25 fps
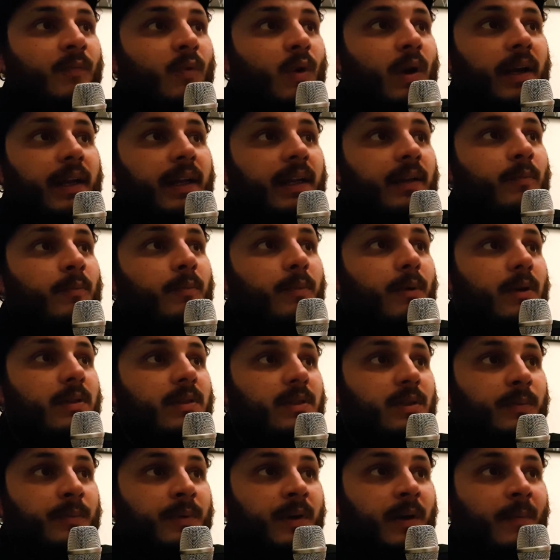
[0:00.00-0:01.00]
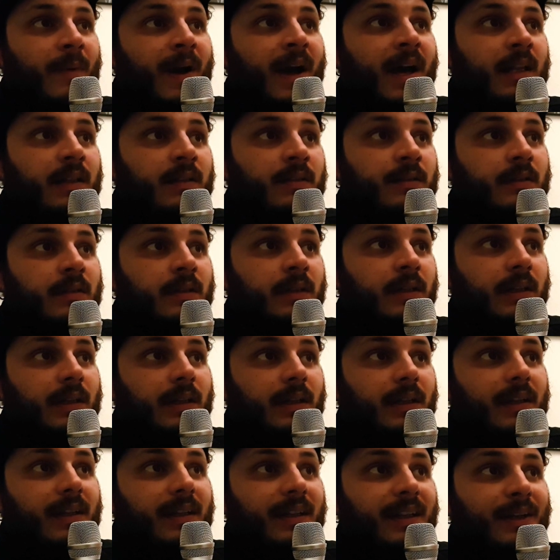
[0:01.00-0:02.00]
vuole un posto primato
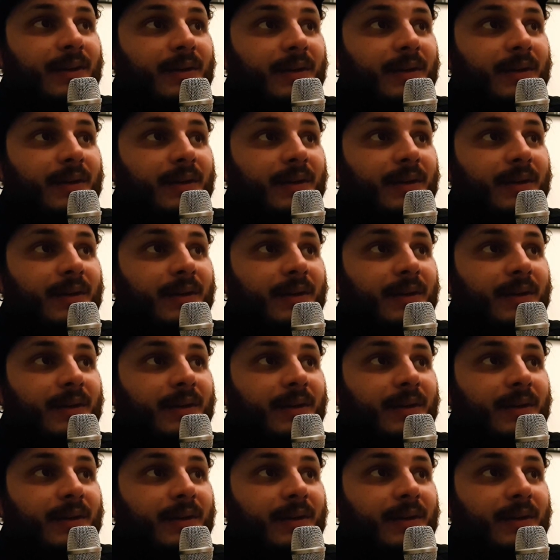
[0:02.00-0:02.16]
e